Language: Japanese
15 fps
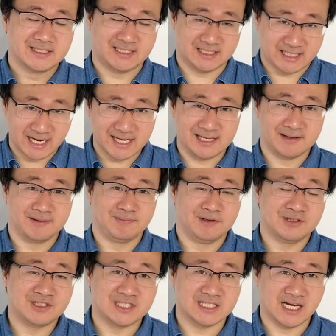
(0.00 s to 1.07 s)
近い
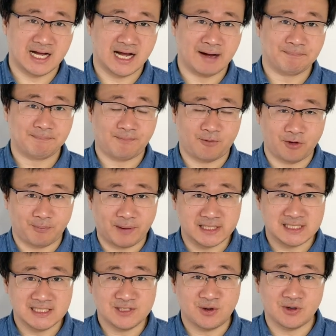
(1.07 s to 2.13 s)
身内が、この
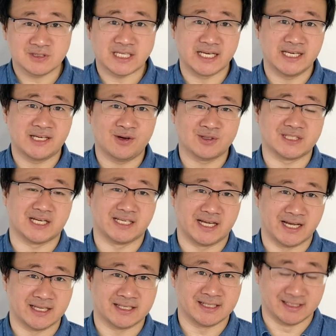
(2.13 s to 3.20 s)
パチンコ詐欺教材
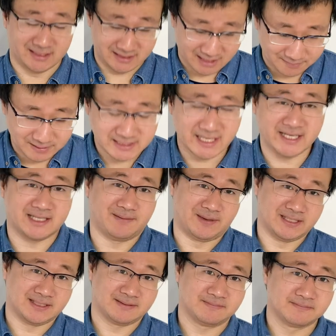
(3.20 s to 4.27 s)
で騙されて
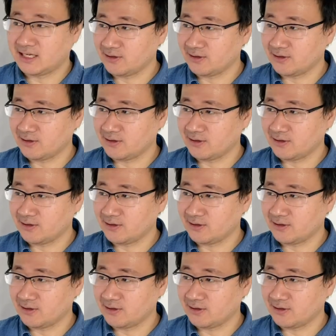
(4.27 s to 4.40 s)
ます。